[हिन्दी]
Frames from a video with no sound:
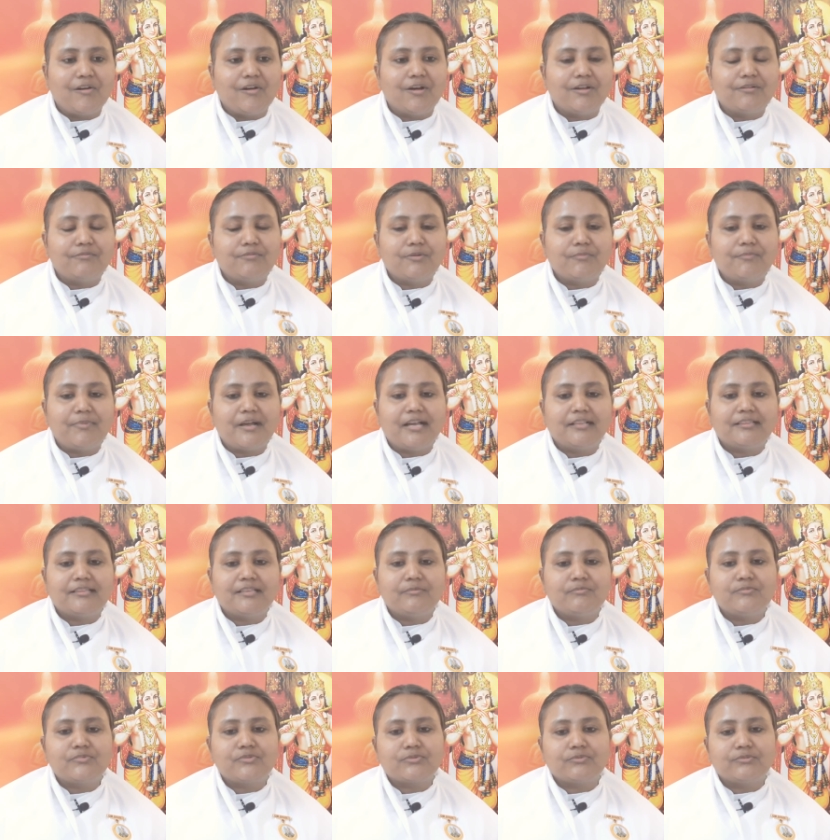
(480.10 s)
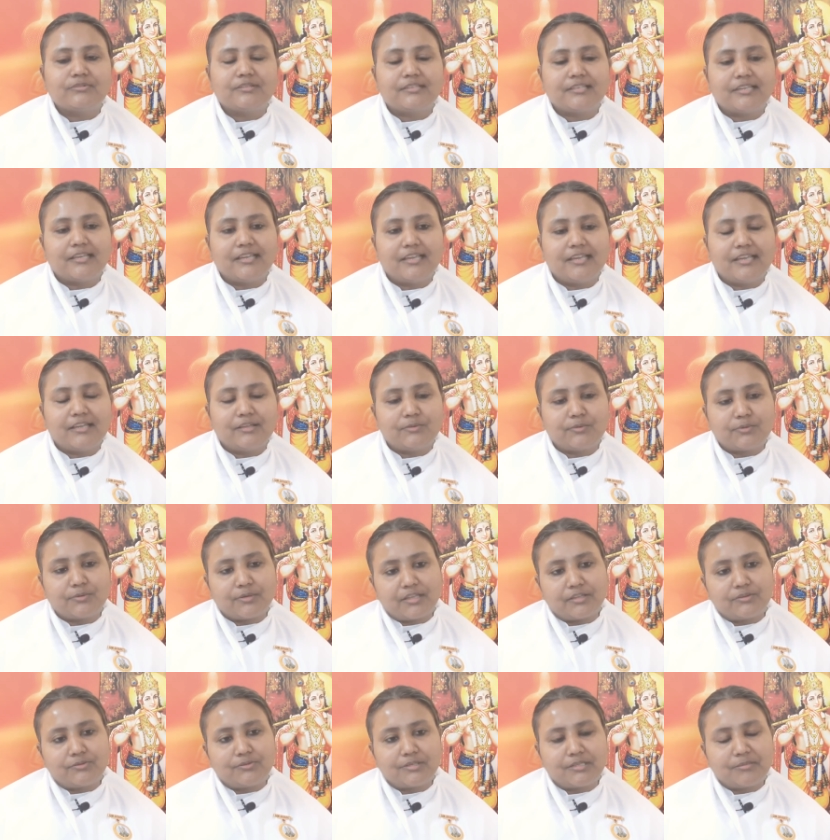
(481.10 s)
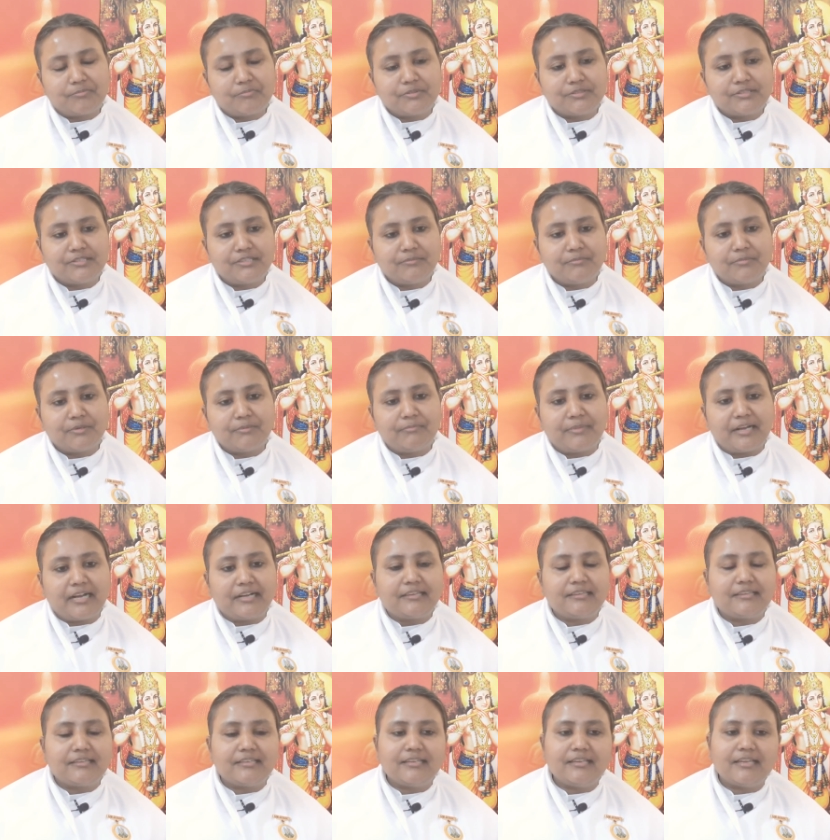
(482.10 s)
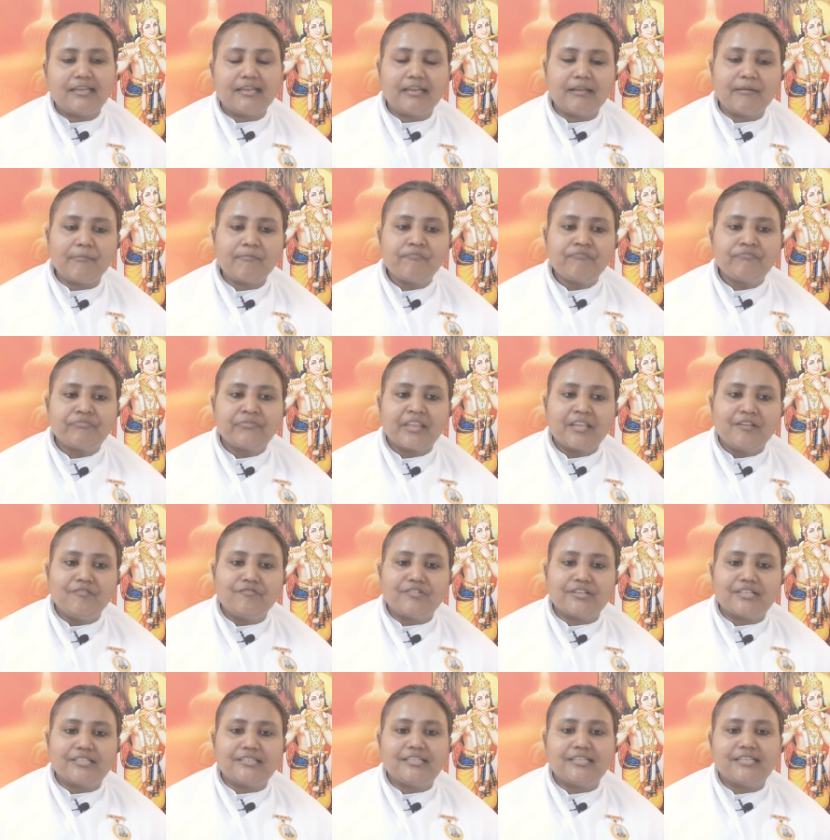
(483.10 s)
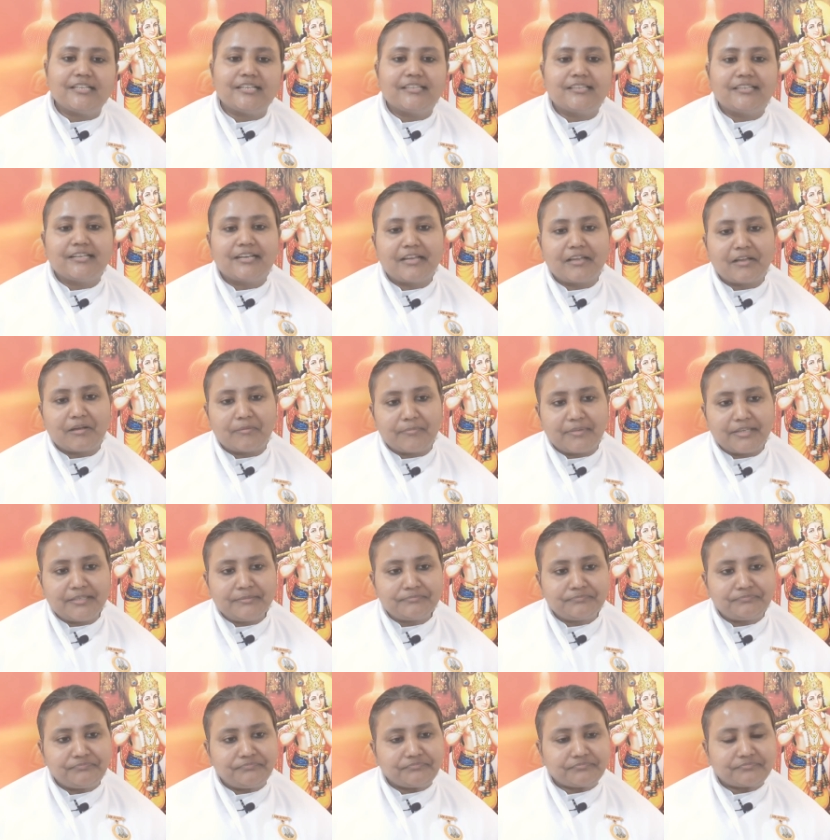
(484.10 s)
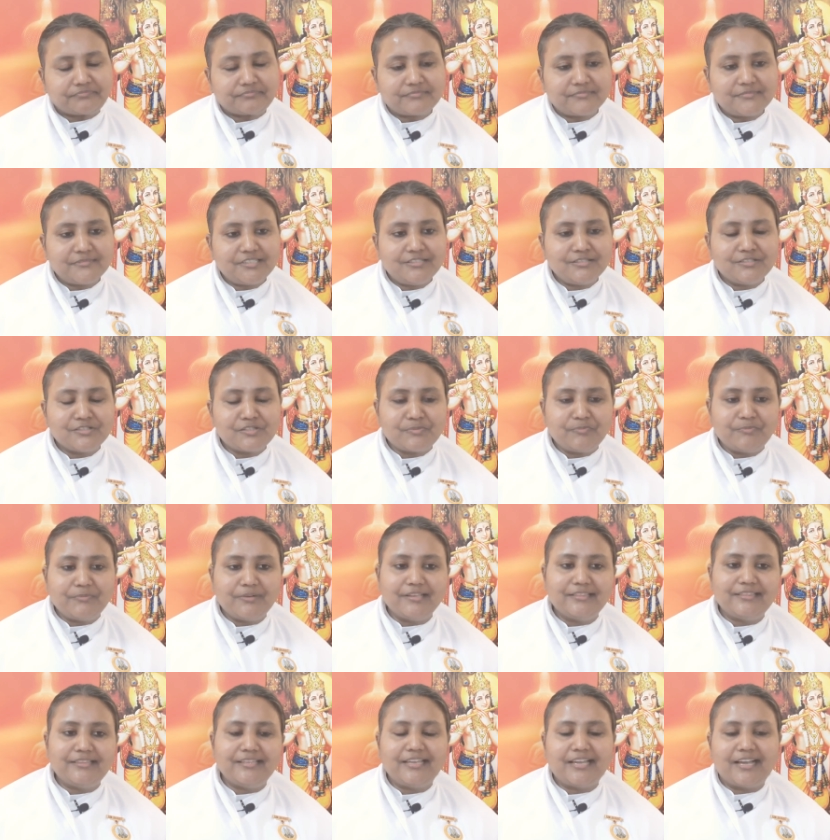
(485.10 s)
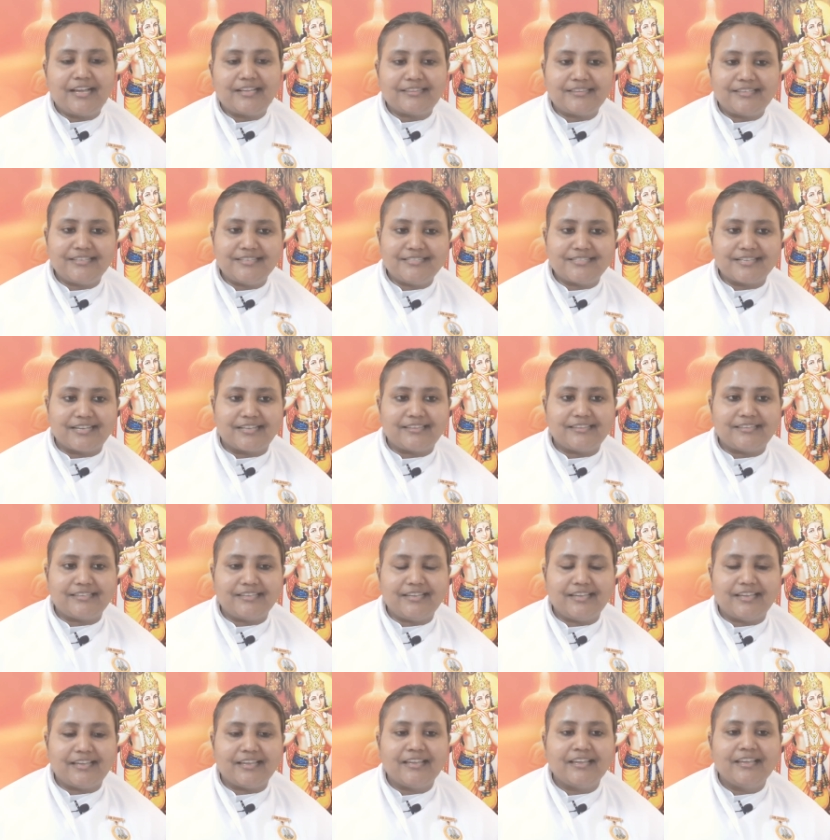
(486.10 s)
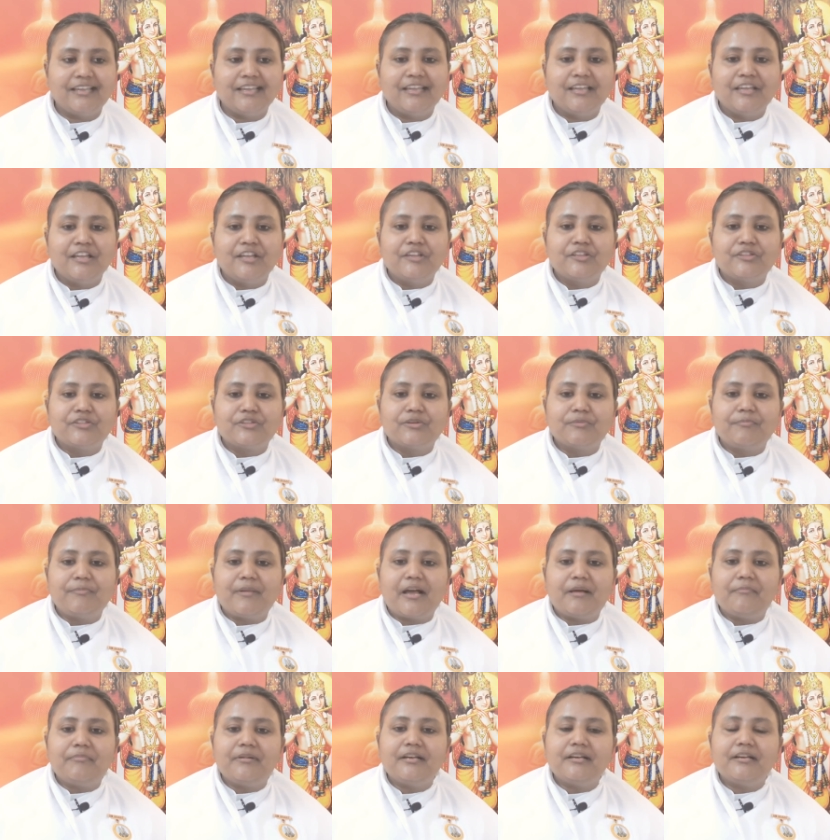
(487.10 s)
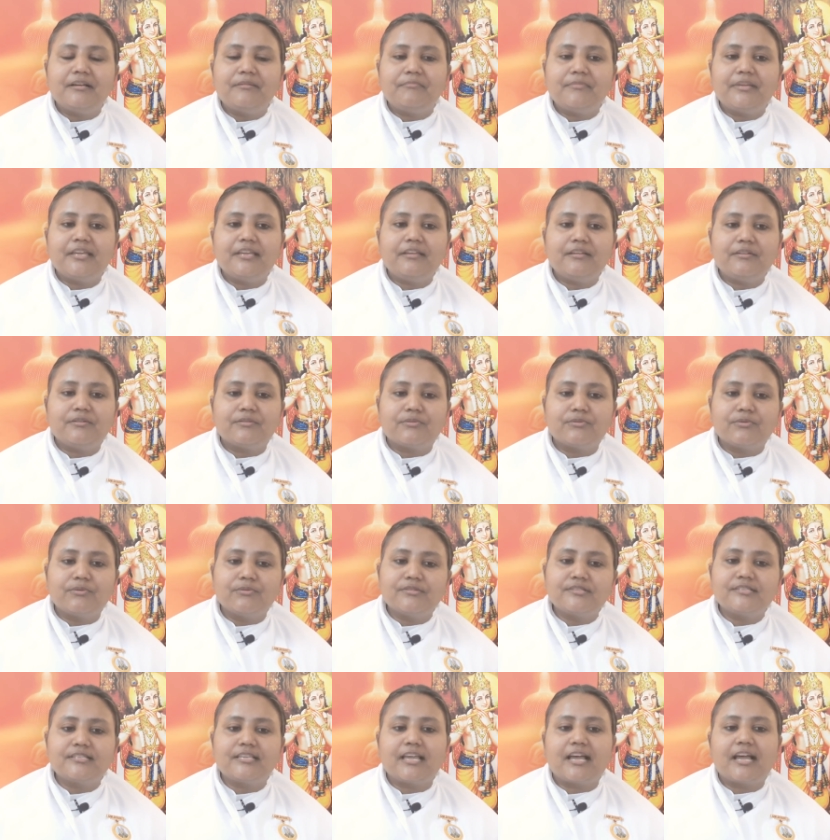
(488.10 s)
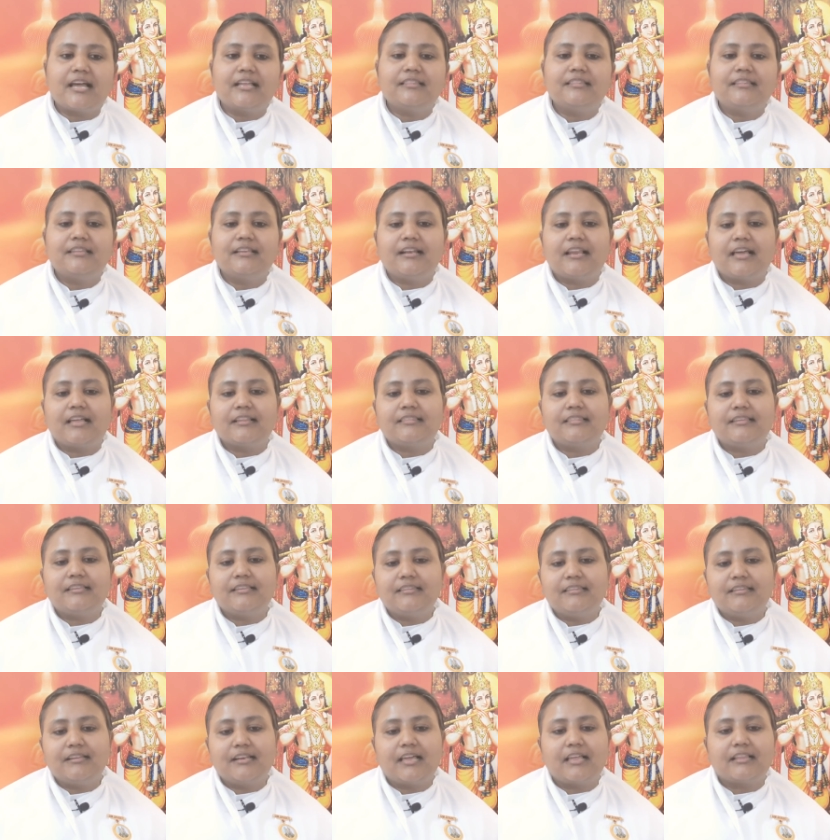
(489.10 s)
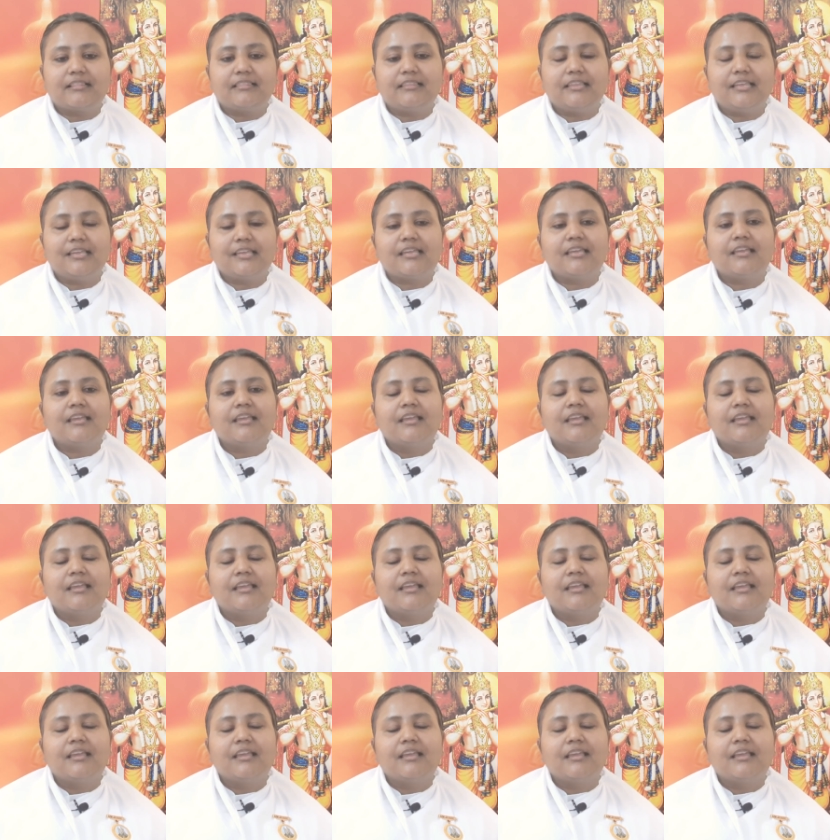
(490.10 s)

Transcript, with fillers: और वो बात हम सुनते हैं थोड़ा थोड़ा बुद्धि में बैठती है फिर धीरे धीरे हमें स्मृति आती जाती है तो बाबा हमें रोज़ याद दिलाते दिलाते